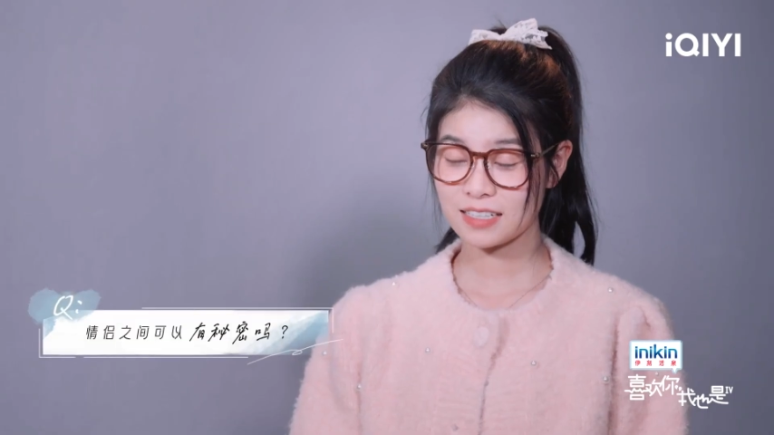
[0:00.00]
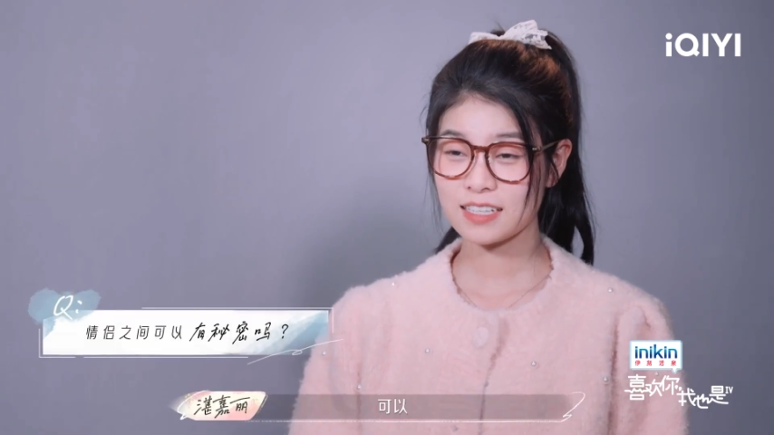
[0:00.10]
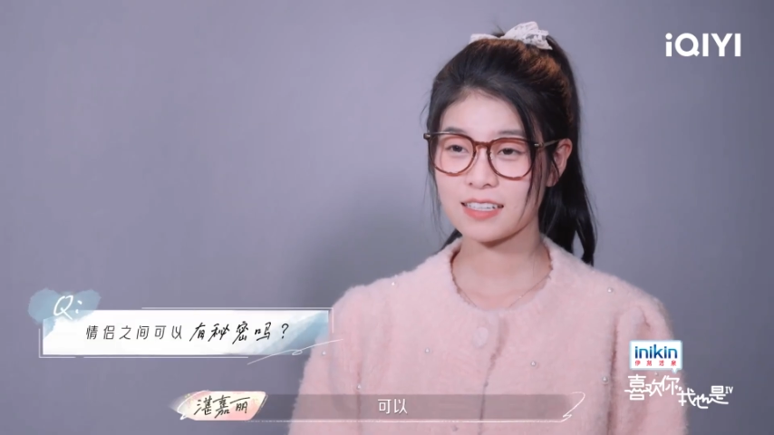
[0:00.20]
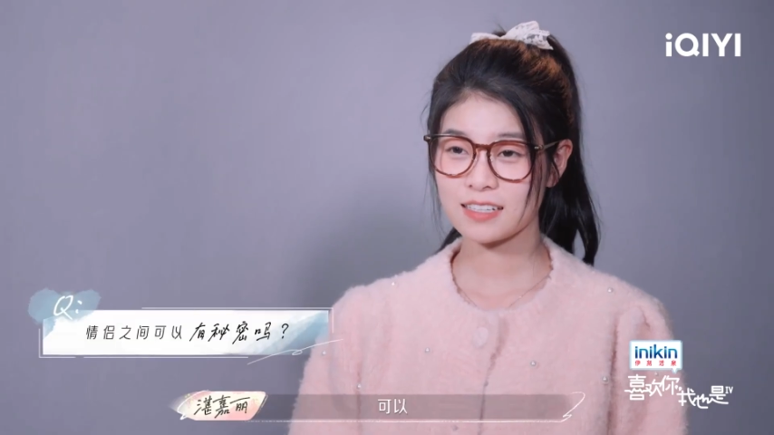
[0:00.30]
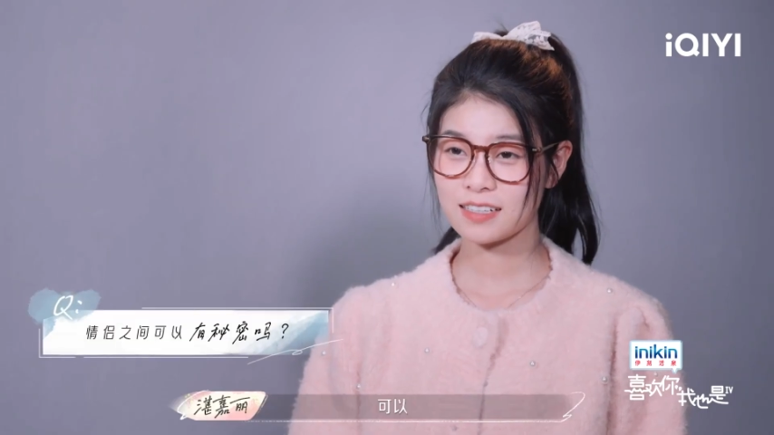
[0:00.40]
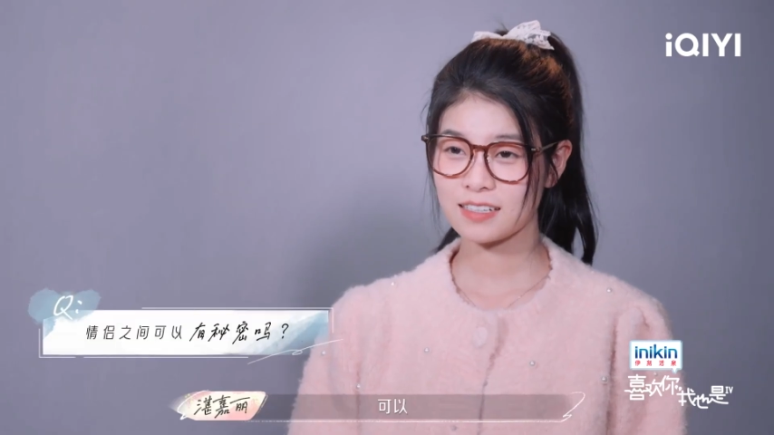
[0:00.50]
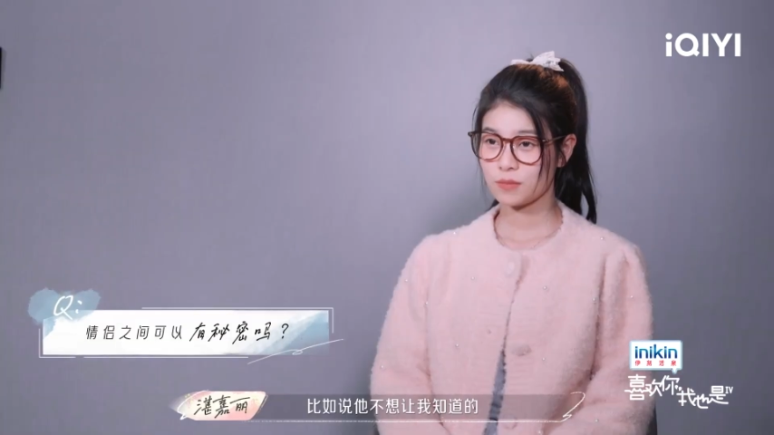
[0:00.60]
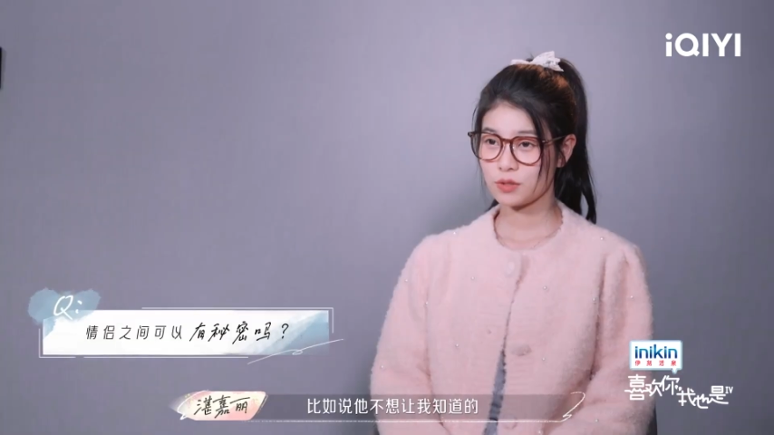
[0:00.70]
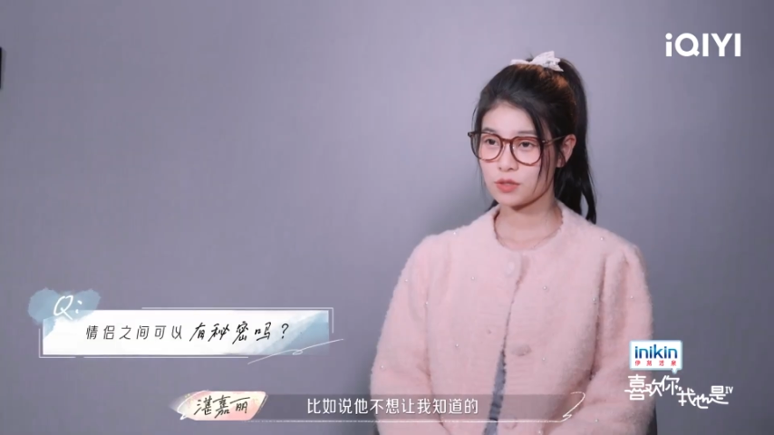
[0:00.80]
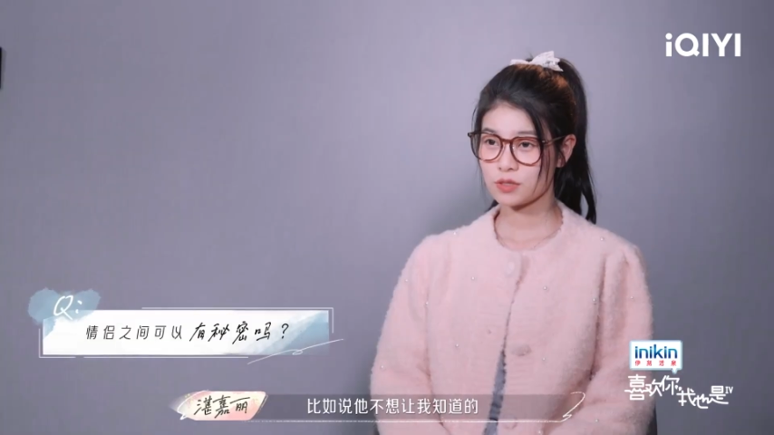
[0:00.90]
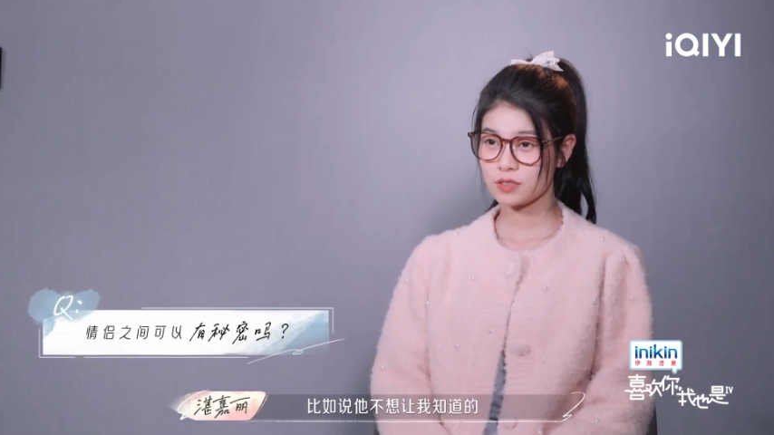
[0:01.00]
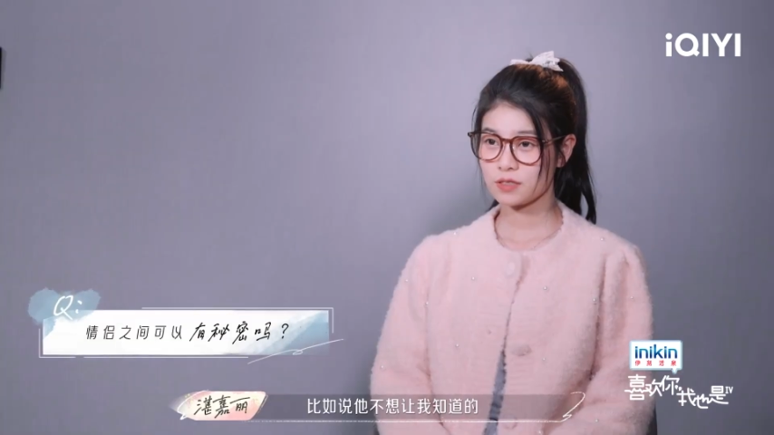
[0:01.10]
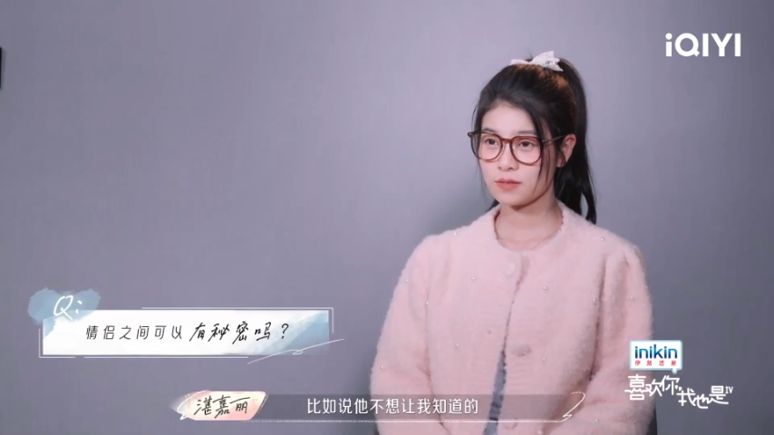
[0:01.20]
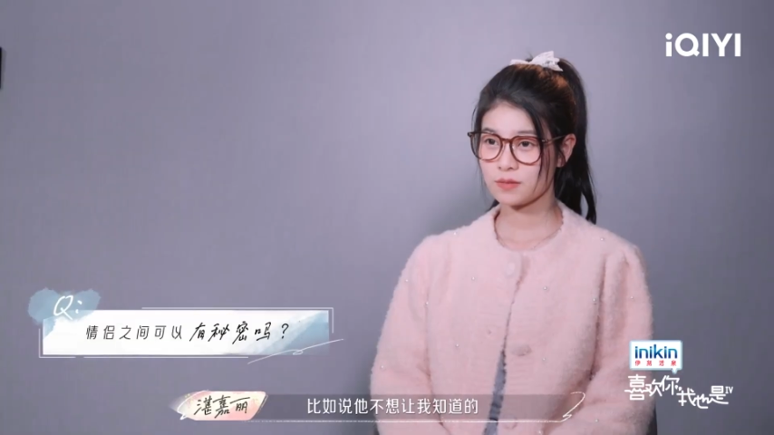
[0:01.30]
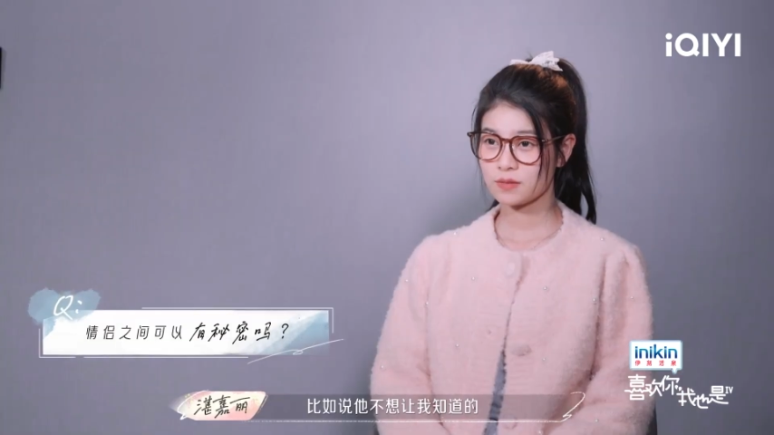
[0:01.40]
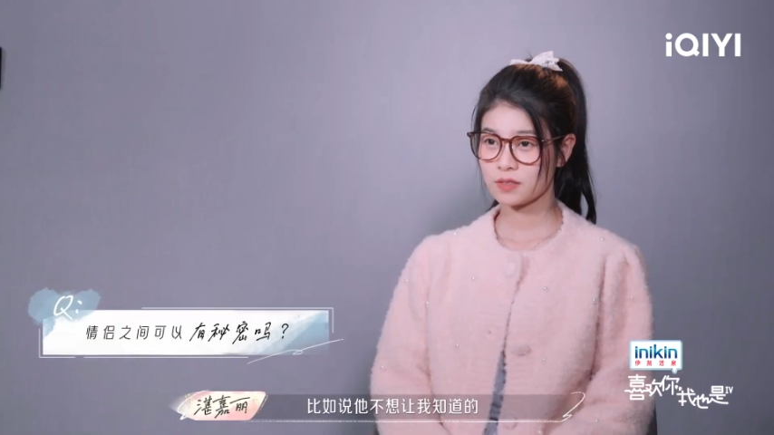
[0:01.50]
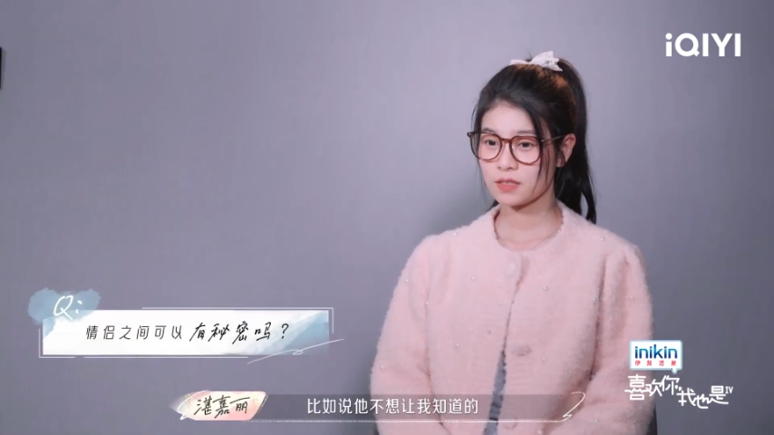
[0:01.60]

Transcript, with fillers: 可以。比如说，